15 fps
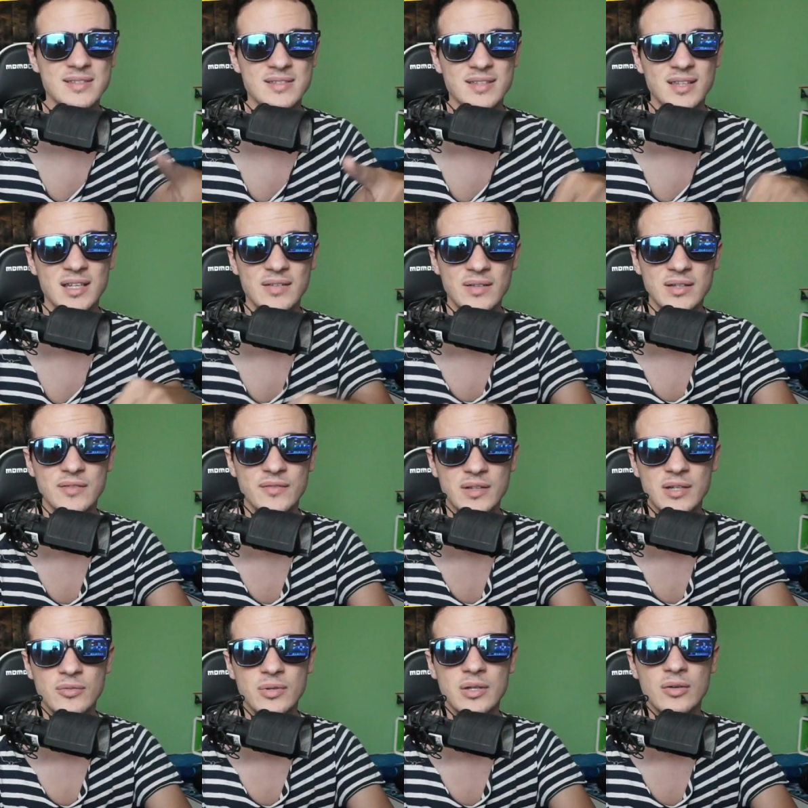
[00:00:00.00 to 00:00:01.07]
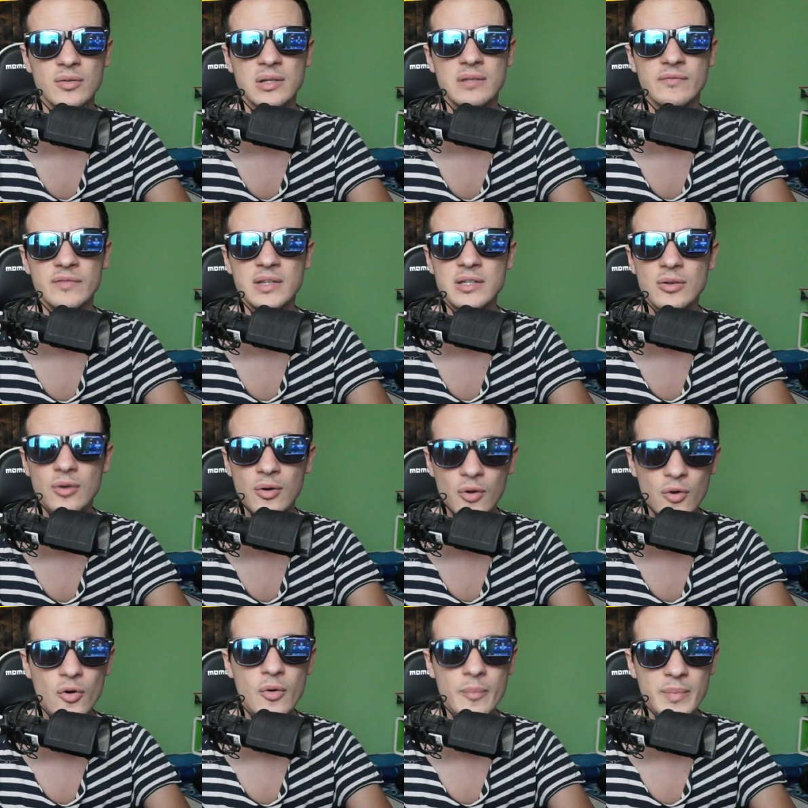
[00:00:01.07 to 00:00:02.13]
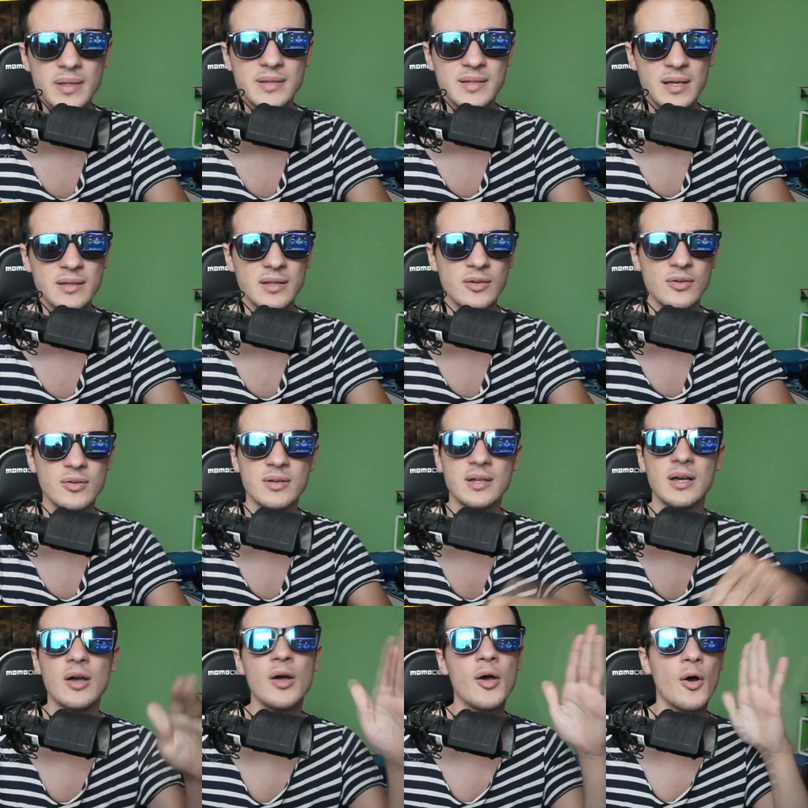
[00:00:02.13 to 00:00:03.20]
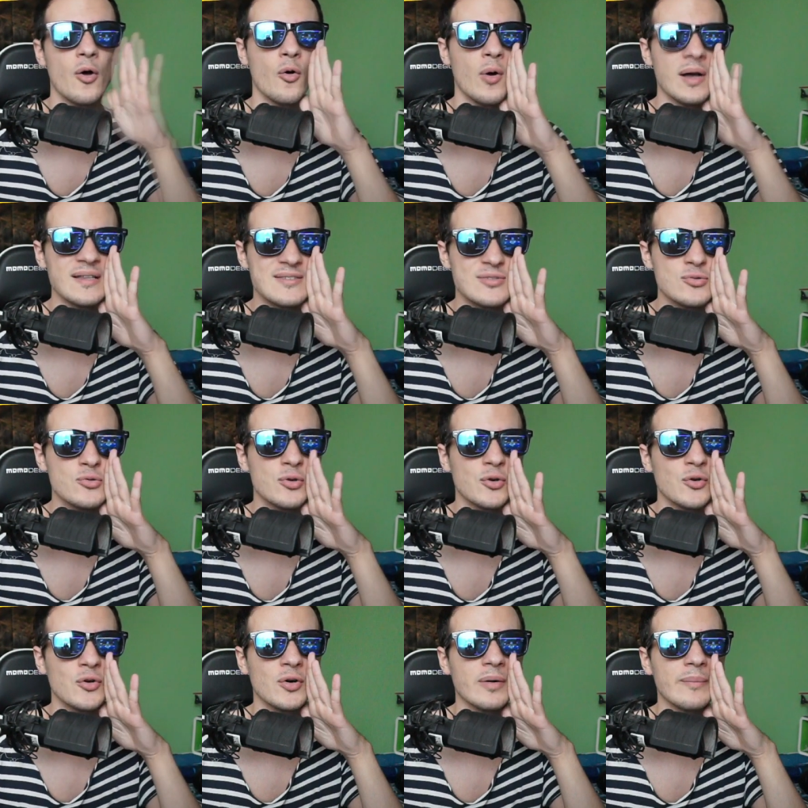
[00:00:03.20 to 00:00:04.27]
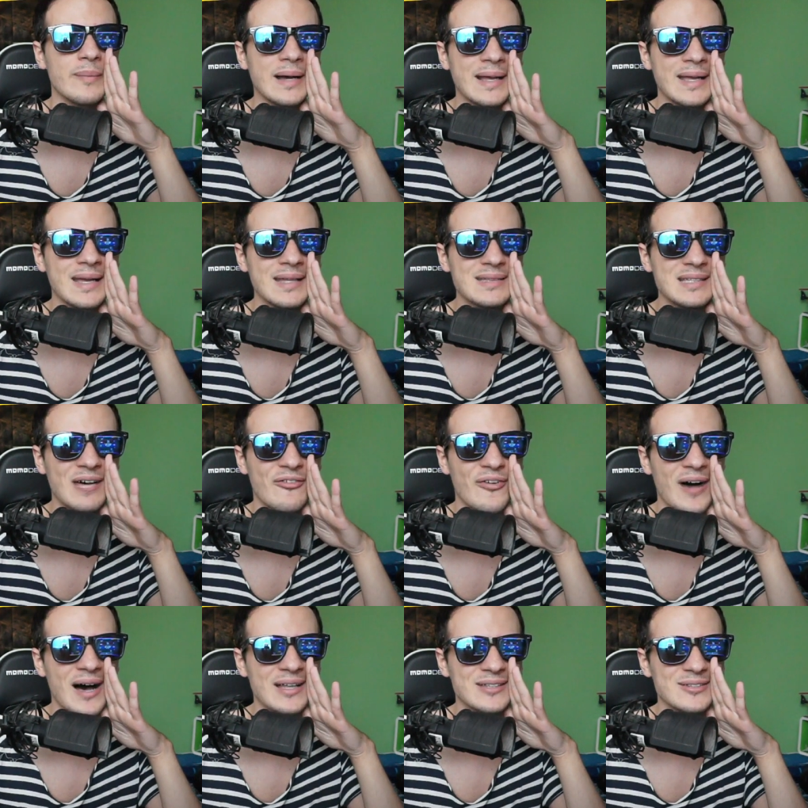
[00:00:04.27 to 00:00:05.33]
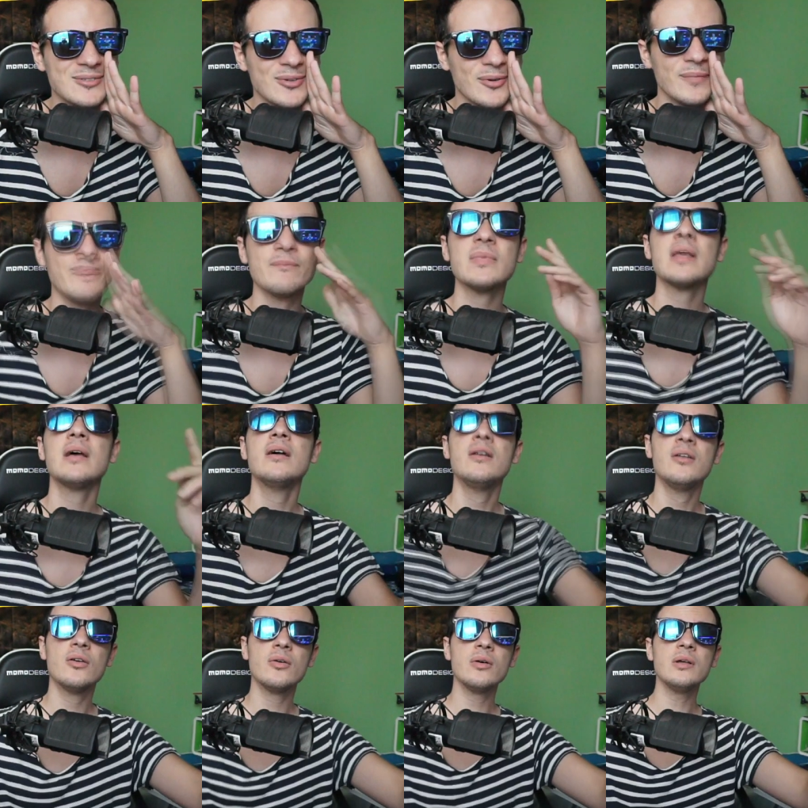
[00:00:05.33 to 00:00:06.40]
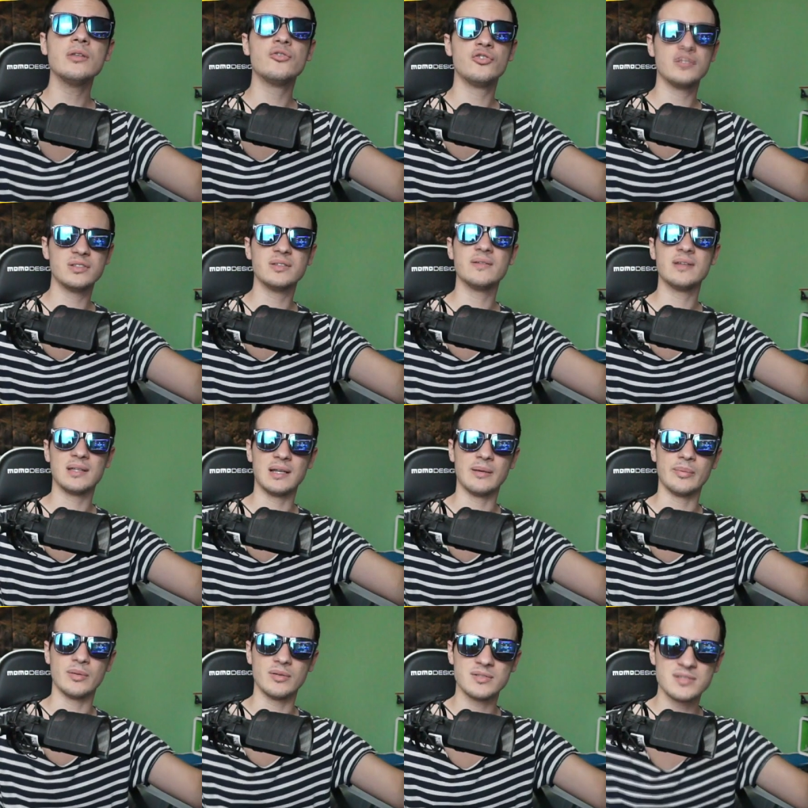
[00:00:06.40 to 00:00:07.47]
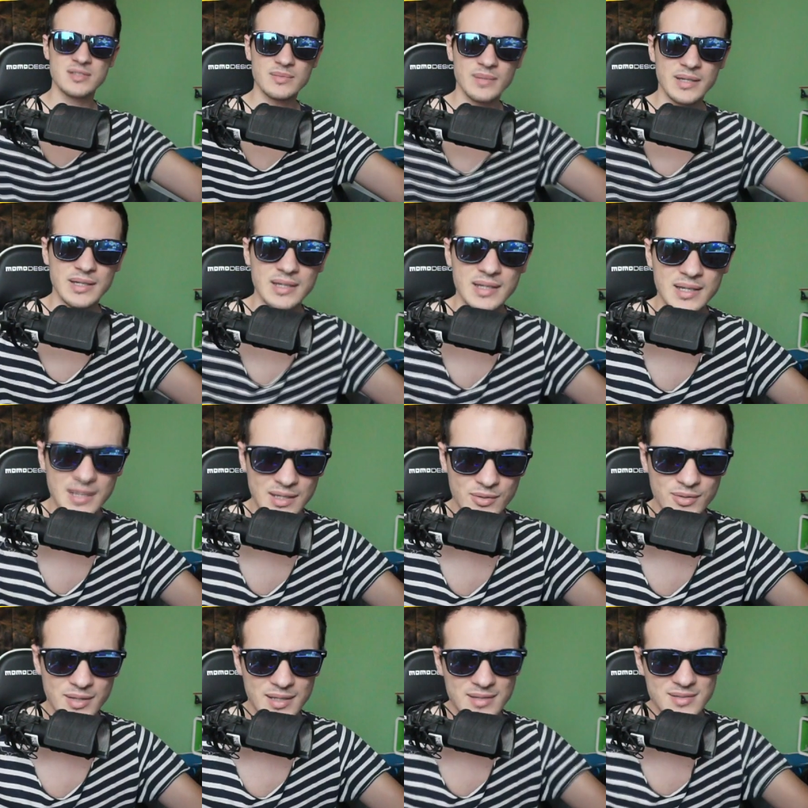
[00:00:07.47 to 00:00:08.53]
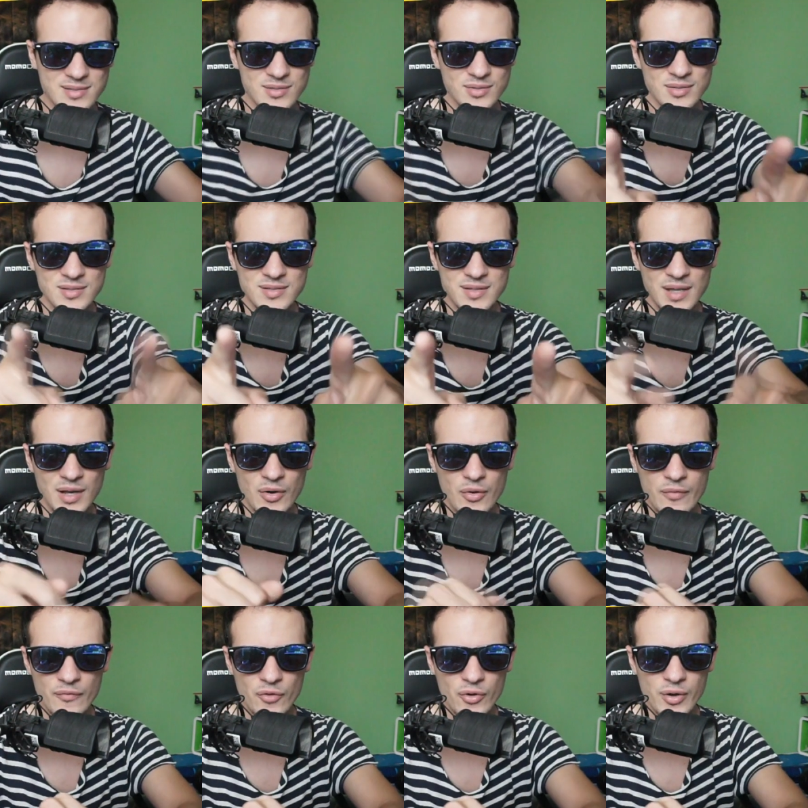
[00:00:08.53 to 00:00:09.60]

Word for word: se siete arrivati fino a qui con il video commentate con Oh azzurro, ma che t'ha fatto? Noi ci si vede alla prossima e che Godenzio sia con